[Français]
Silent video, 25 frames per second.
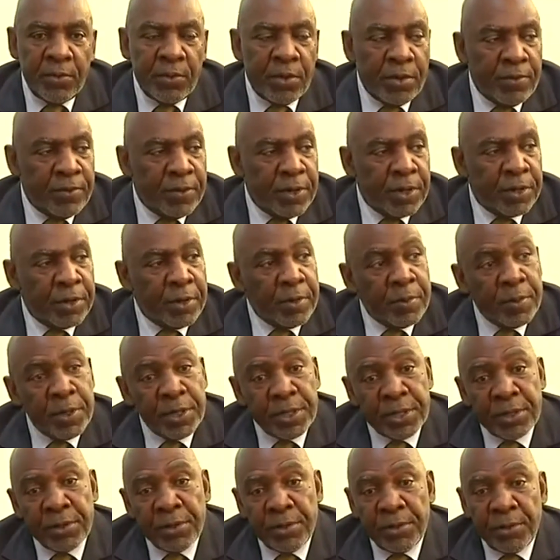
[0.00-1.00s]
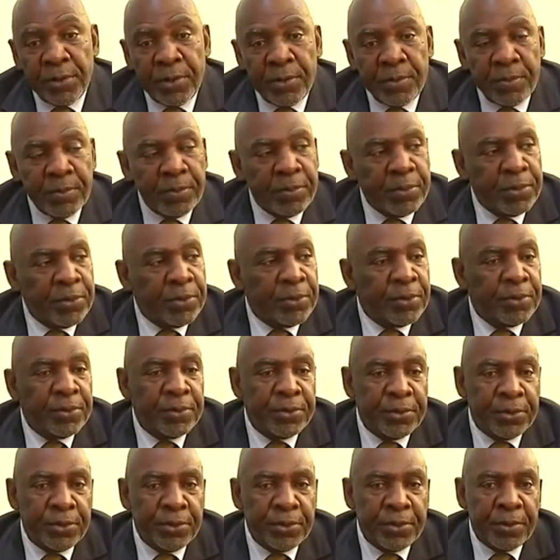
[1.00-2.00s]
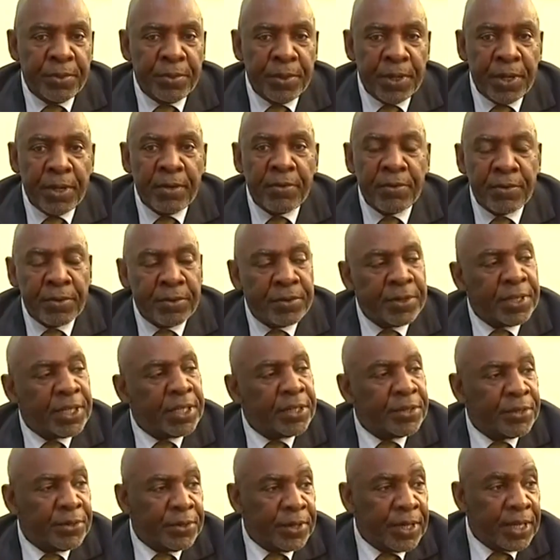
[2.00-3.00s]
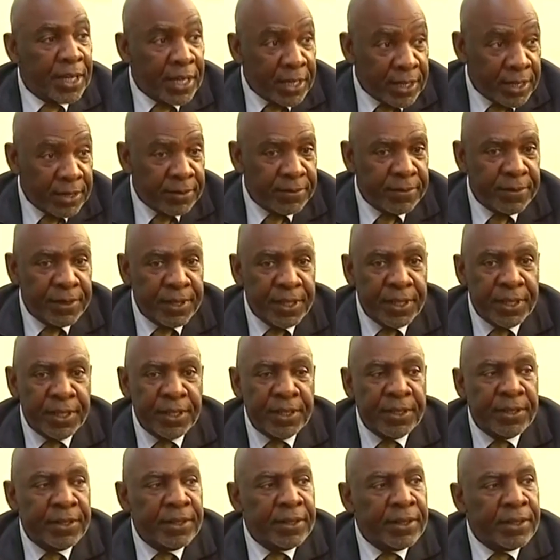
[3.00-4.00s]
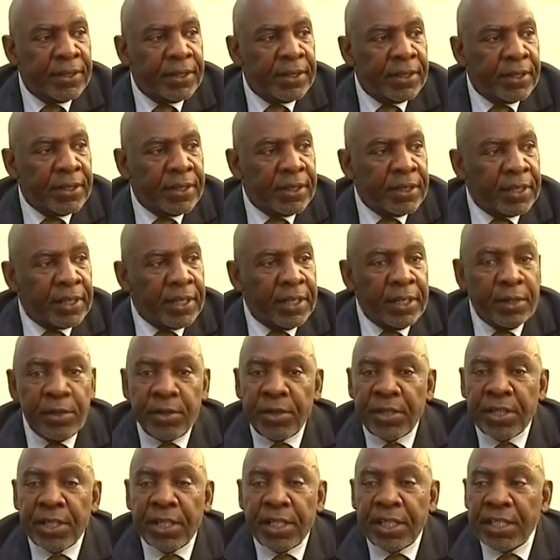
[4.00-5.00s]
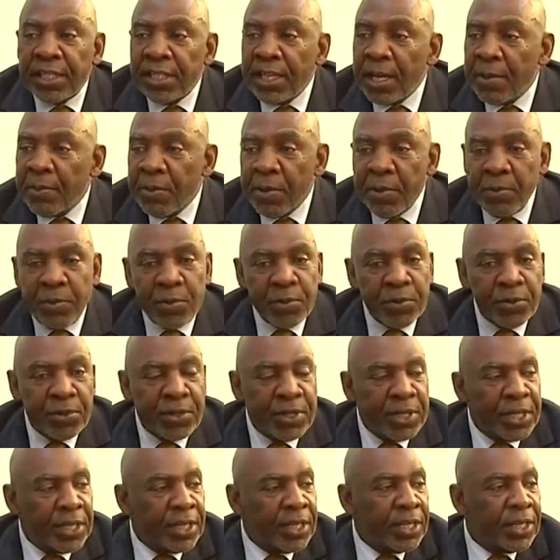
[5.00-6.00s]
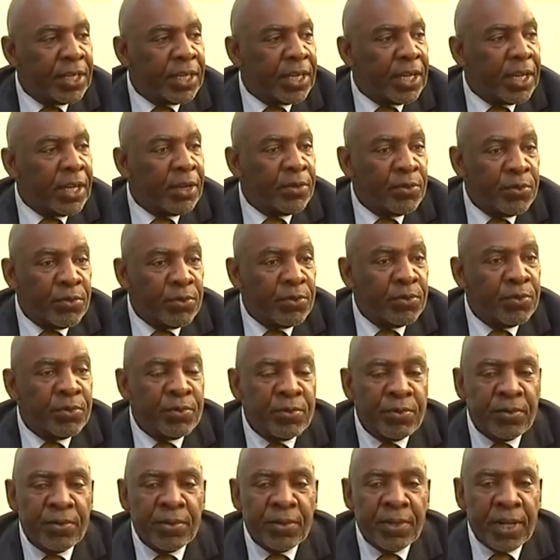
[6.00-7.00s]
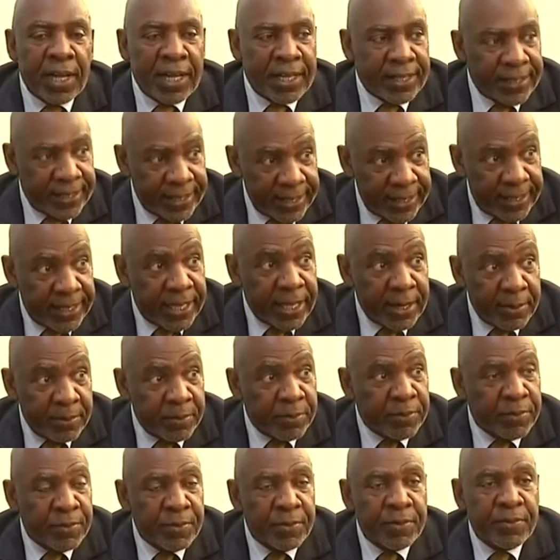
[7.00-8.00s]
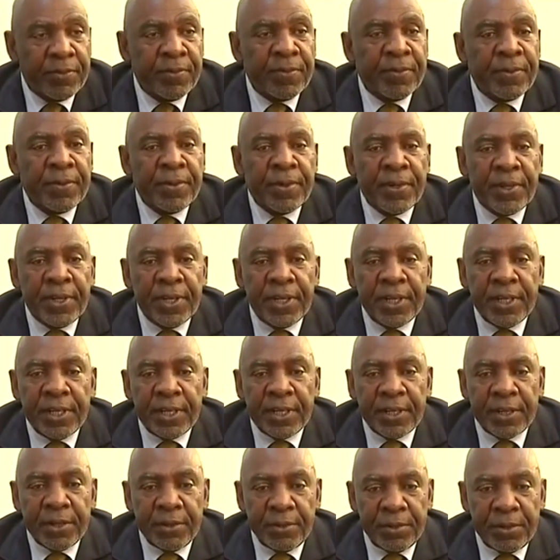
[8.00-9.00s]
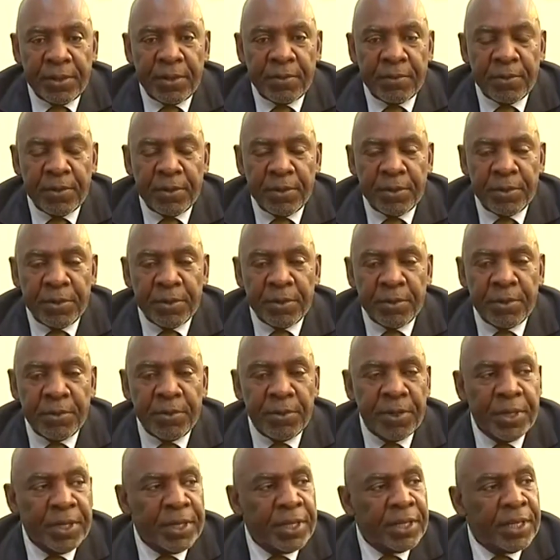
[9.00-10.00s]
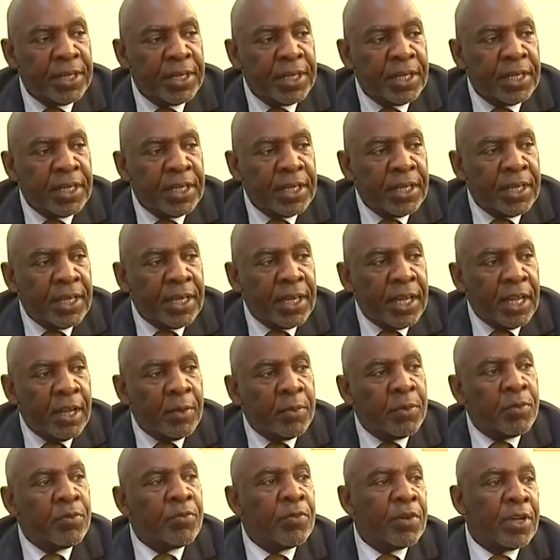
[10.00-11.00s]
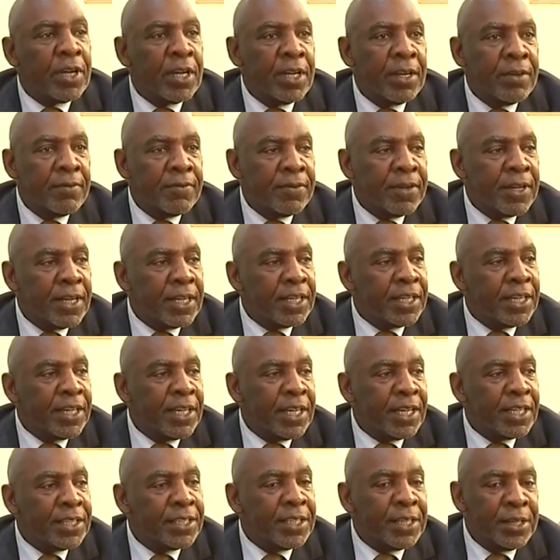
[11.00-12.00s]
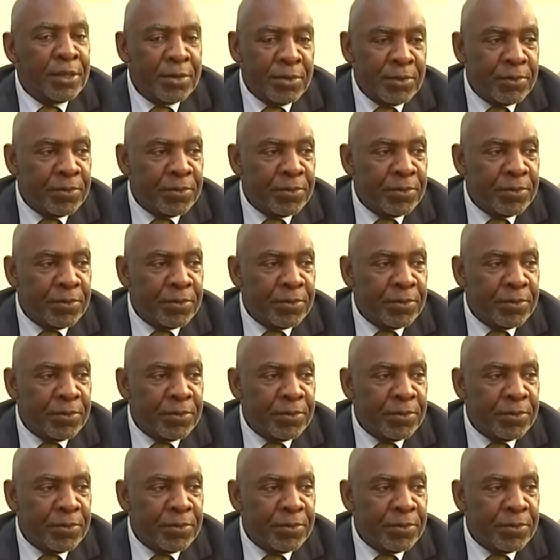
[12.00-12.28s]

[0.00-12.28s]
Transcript: et nous lever comme un seul homme pour justement affronter ce grand défi qui ne s'est jamais posé à nous en ces termes euh, que nous avons aujourd'hui et pouvoir les vaincre et en